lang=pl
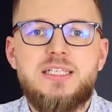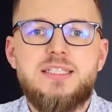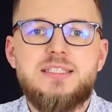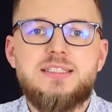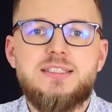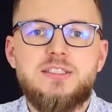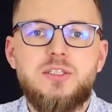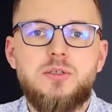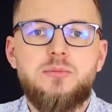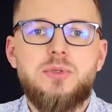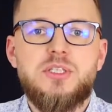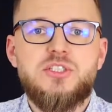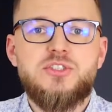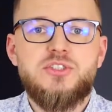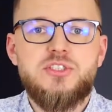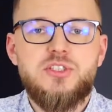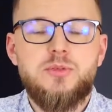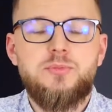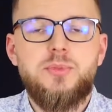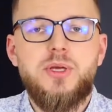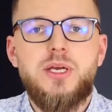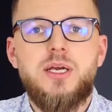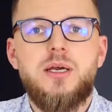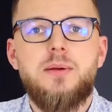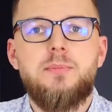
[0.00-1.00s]
Zobacz
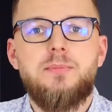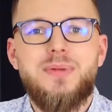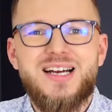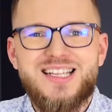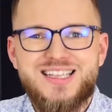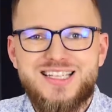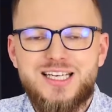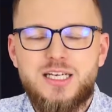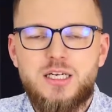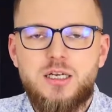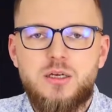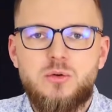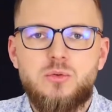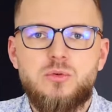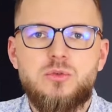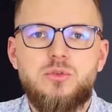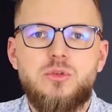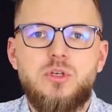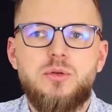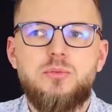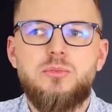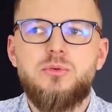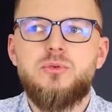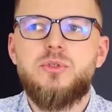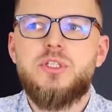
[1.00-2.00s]
sobie materiał,
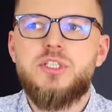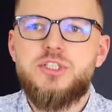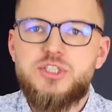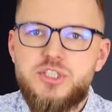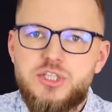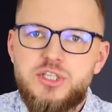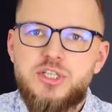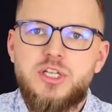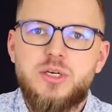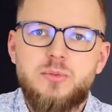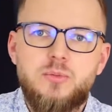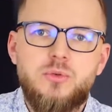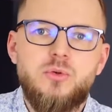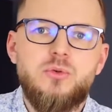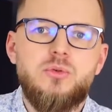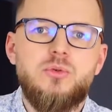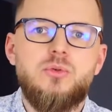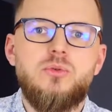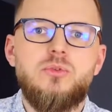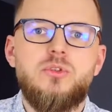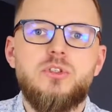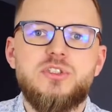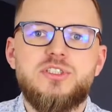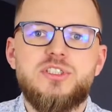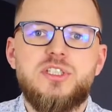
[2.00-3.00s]
który był tydzień temu
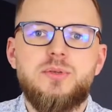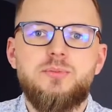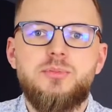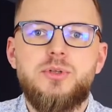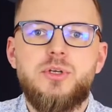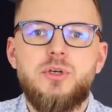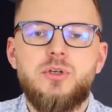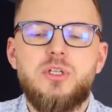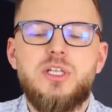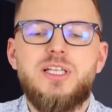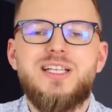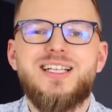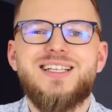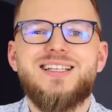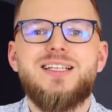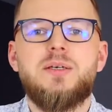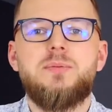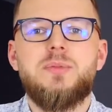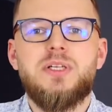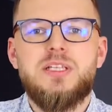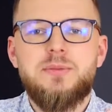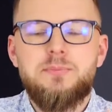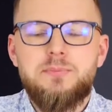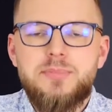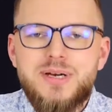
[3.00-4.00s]
udostępniony na
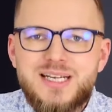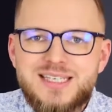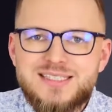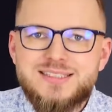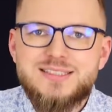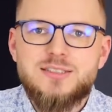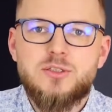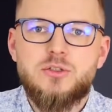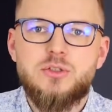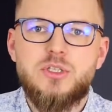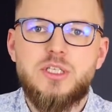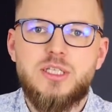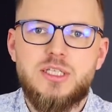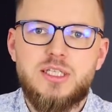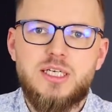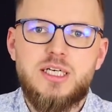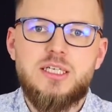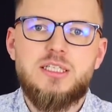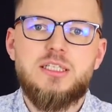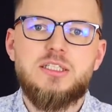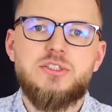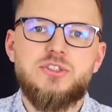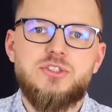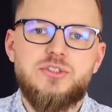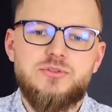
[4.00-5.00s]
temat persony,
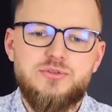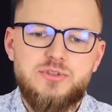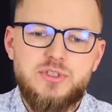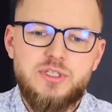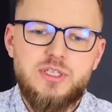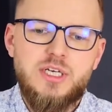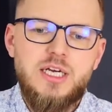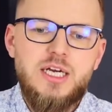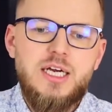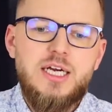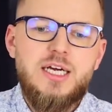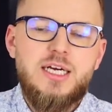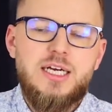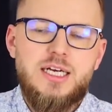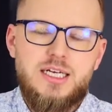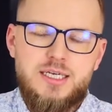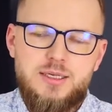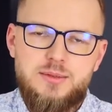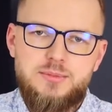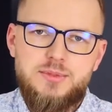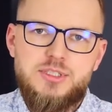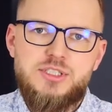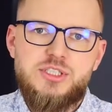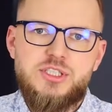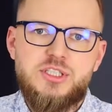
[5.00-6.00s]
tak? Jeszcze wy,
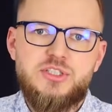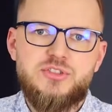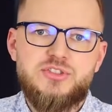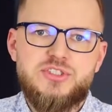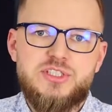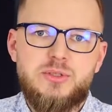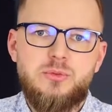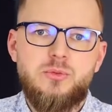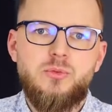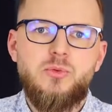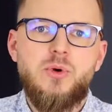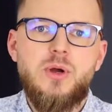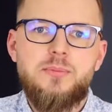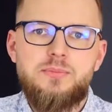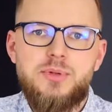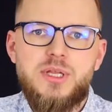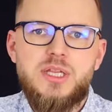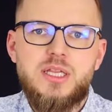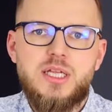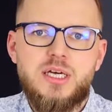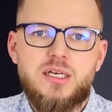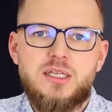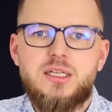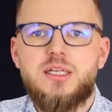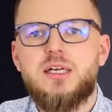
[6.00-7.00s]
będzie też cały
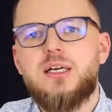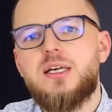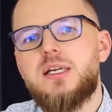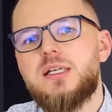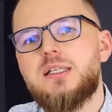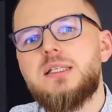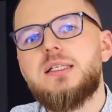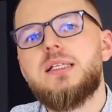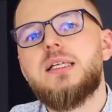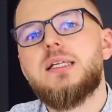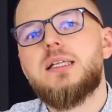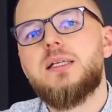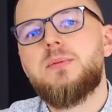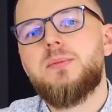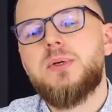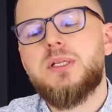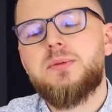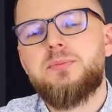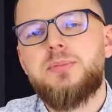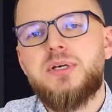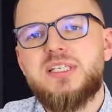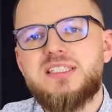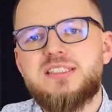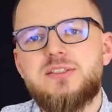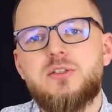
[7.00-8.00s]
webinar nagrany na temat
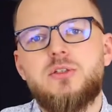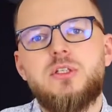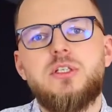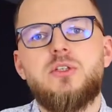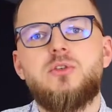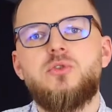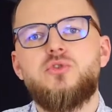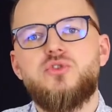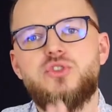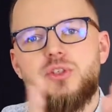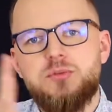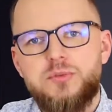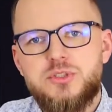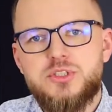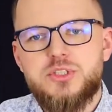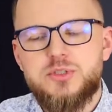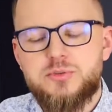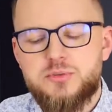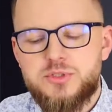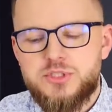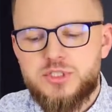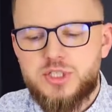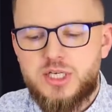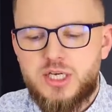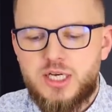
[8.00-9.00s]
persony, tu już nie
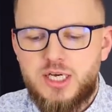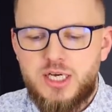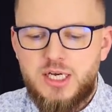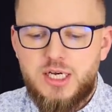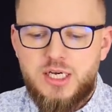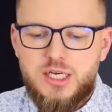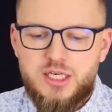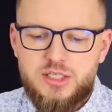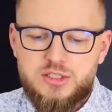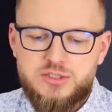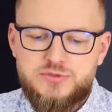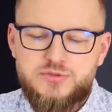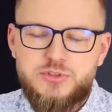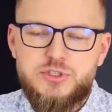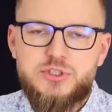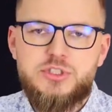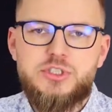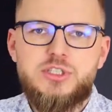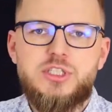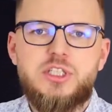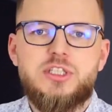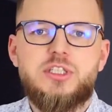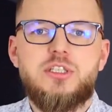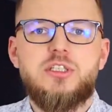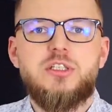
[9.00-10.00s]
będziemy się
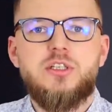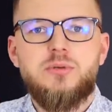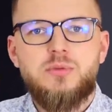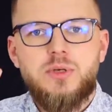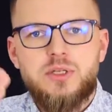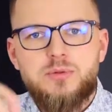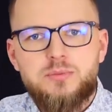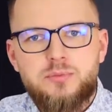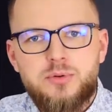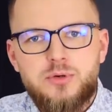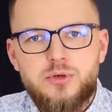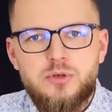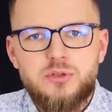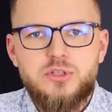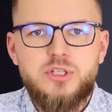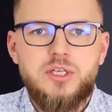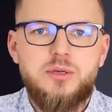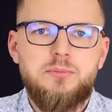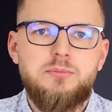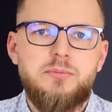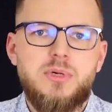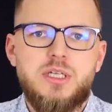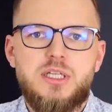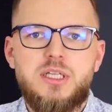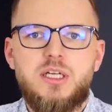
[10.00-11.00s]
rozwodzić na ten temat. Po
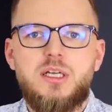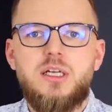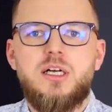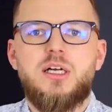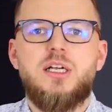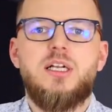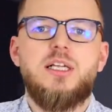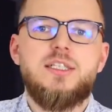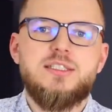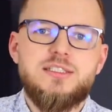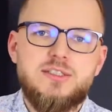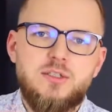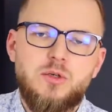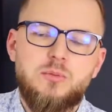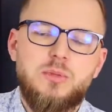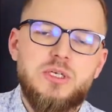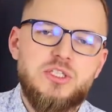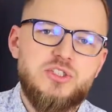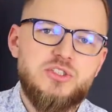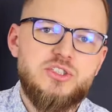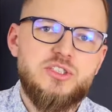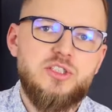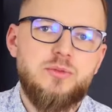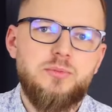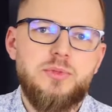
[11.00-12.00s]
tym materiale zobacz
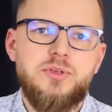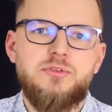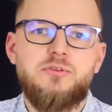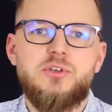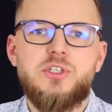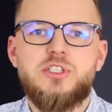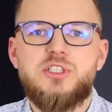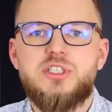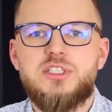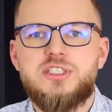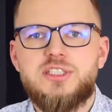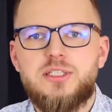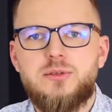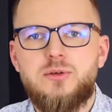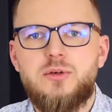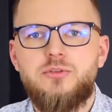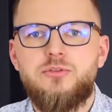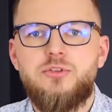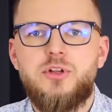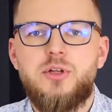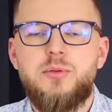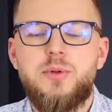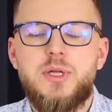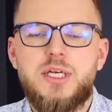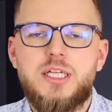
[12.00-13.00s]
sobie właśnie cały
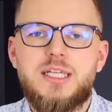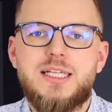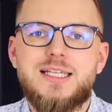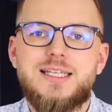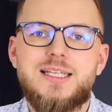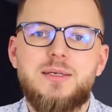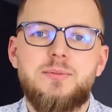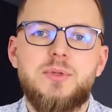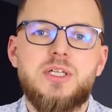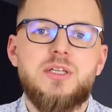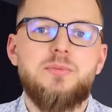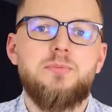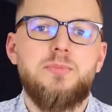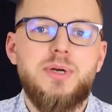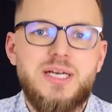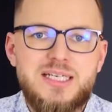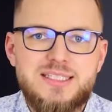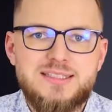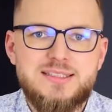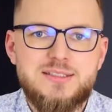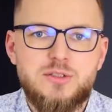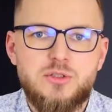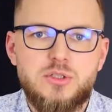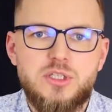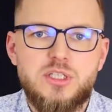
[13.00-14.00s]
filmik na temat
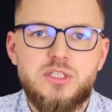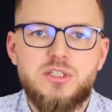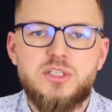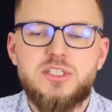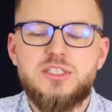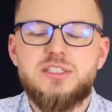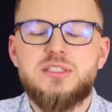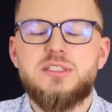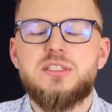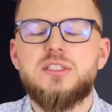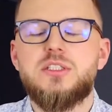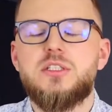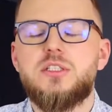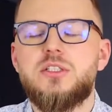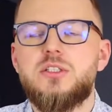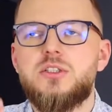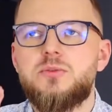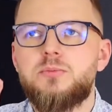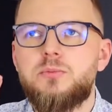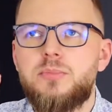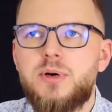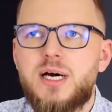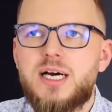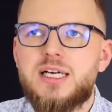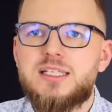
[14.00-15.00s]
persony. To jest
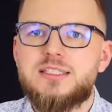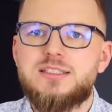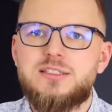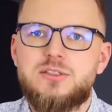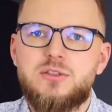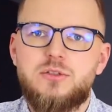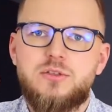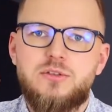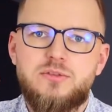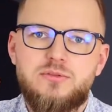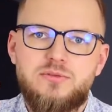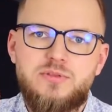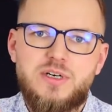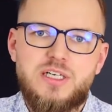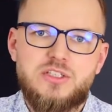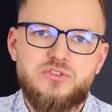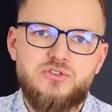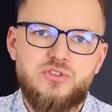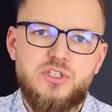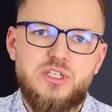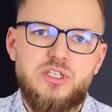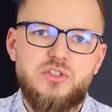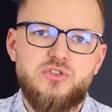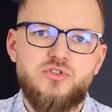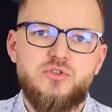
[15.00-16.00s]
bardzo
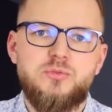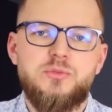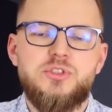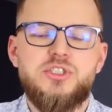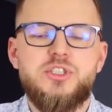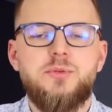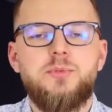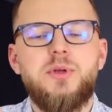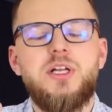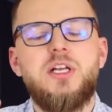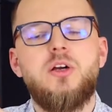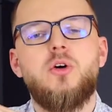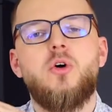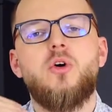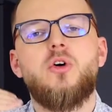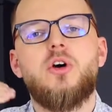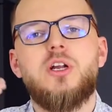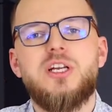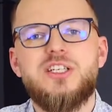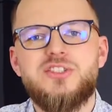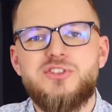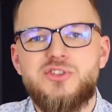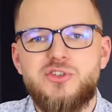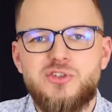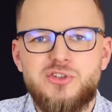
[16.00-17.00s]
ważne, żebyście mieli
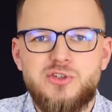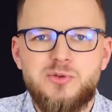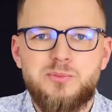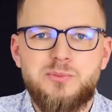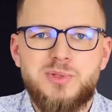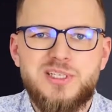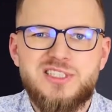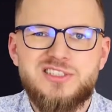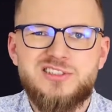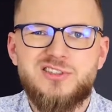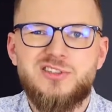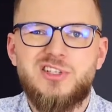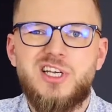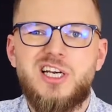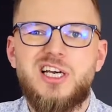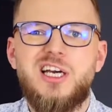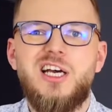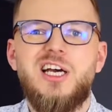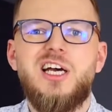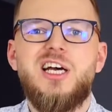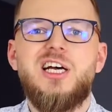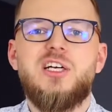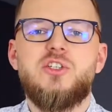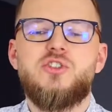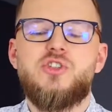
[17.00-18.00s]
określoną personę,
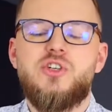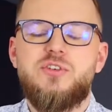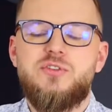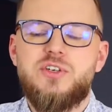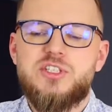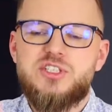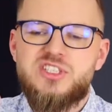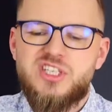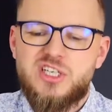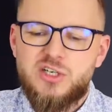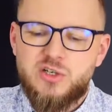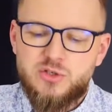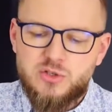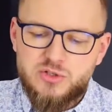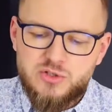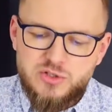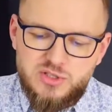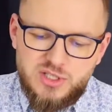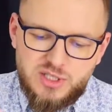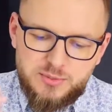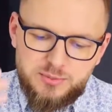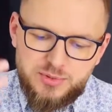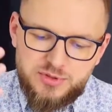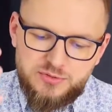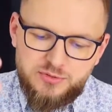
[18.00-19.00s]
czyli właśnie o,
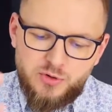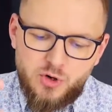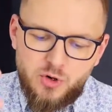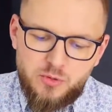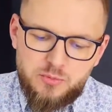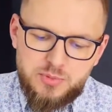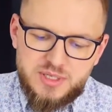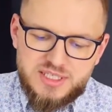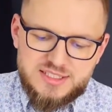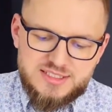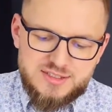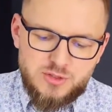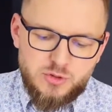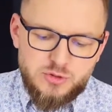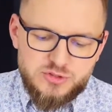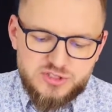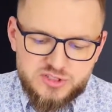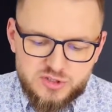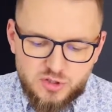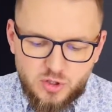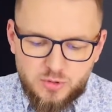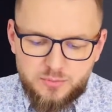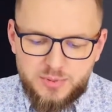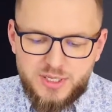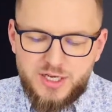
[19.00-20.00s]
jakby obraz
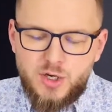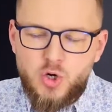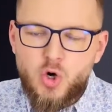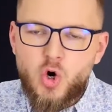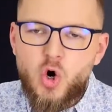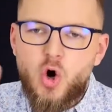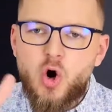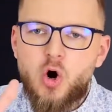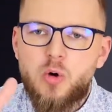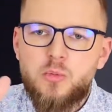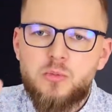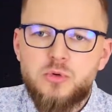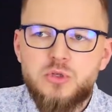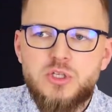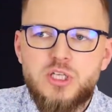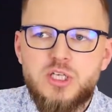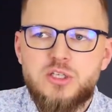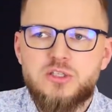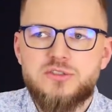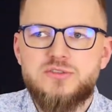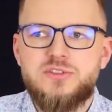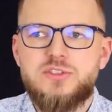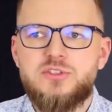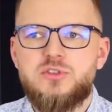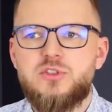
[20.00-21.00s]
osoby, komu ty
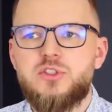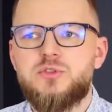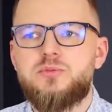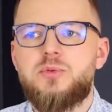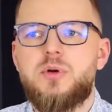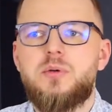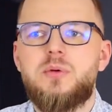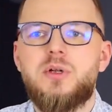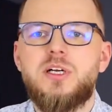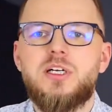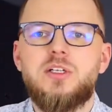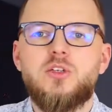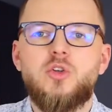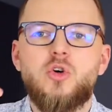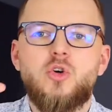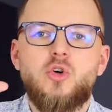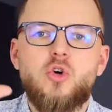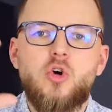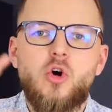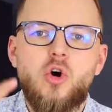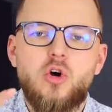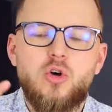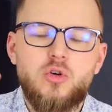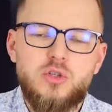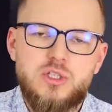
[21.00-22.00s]
rozwiązujesz problem, do
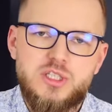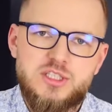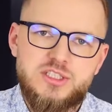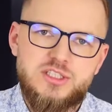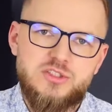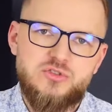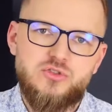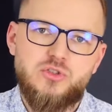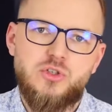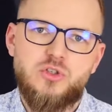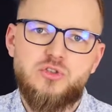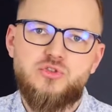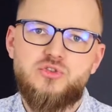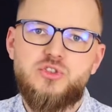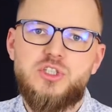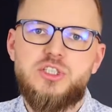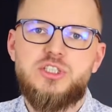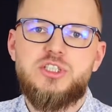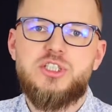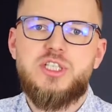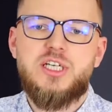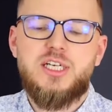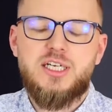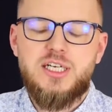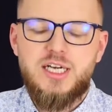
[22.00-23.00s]
kogo ty chcesz
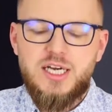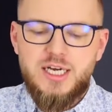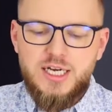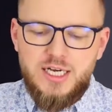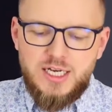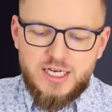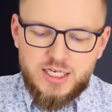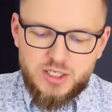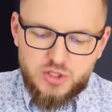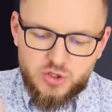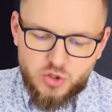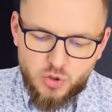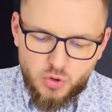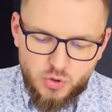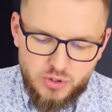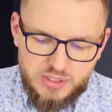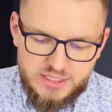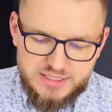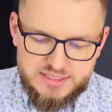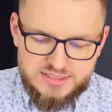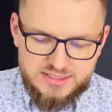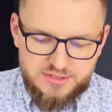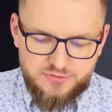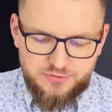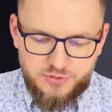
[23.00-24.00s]
dotrzeć, tak? Kto
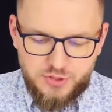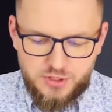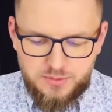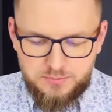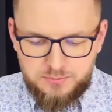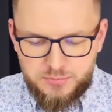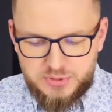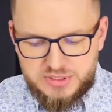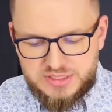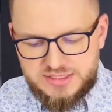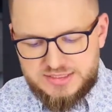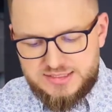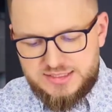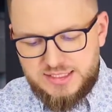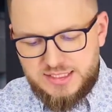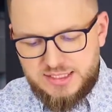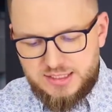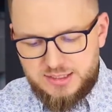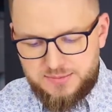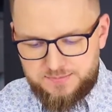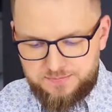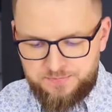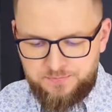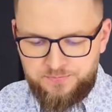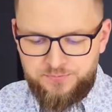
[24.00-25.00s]
jest twoim
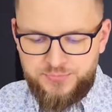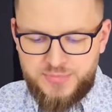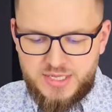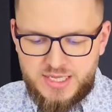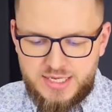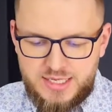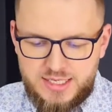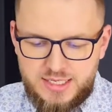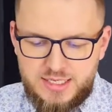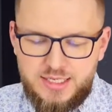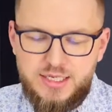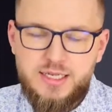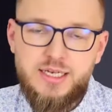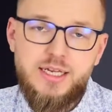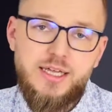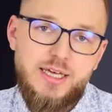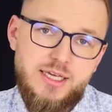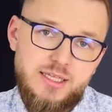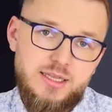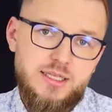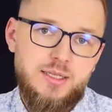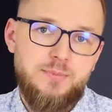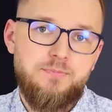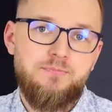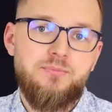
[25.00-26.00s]
potencjalnym e,
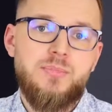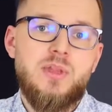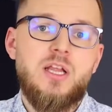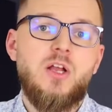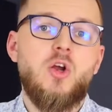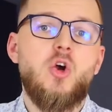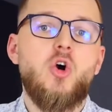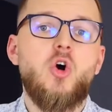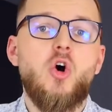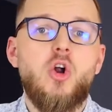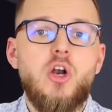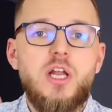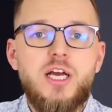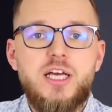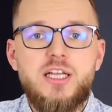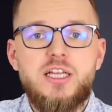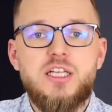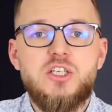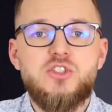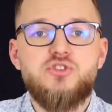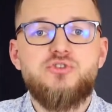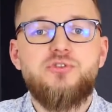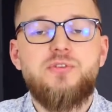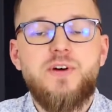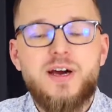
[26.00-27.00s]
klientem.
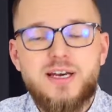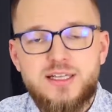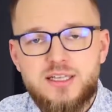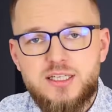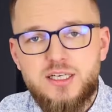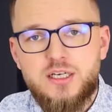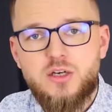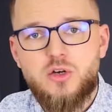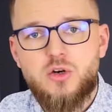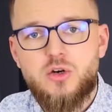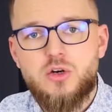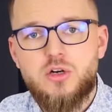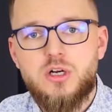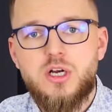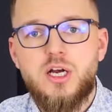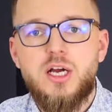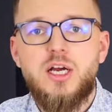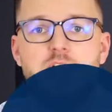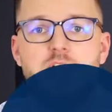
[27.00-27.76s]
Kolejny czwarty krok